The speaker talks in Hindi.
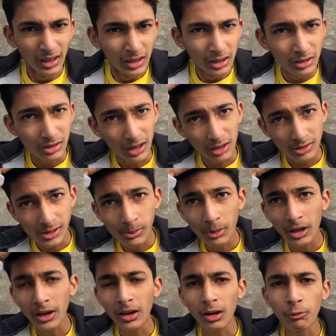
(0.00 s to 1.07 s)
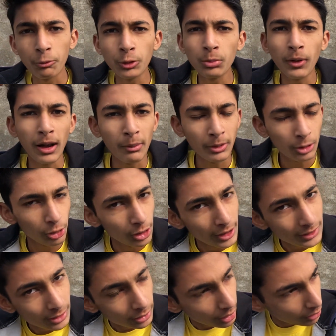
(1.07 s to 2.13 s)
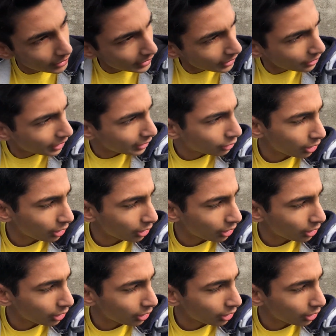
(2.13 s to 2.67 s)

हिस्सा किसी में लेने का फुटबॉल में तो ले सकता हूँ लेकिन यार